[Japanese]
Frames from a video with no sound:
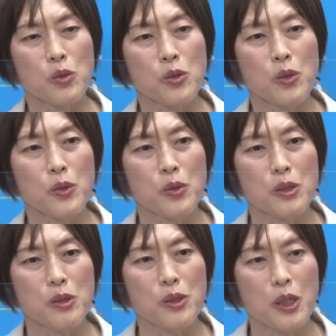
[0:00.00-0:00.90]
授業料
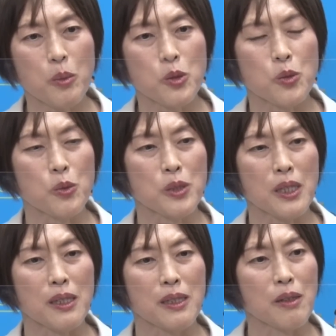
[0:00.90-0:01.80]
についても所得
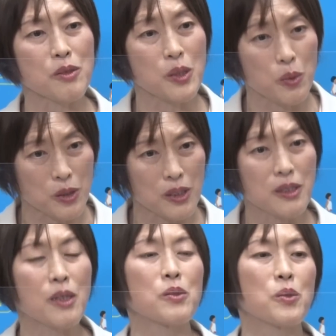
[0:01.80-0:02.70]
制限なくしてほしいっ
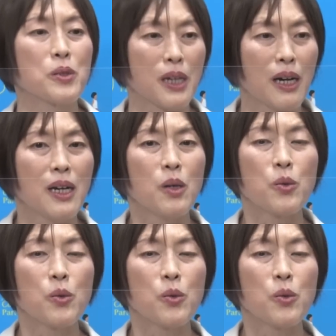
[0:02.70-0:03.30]
ていう声が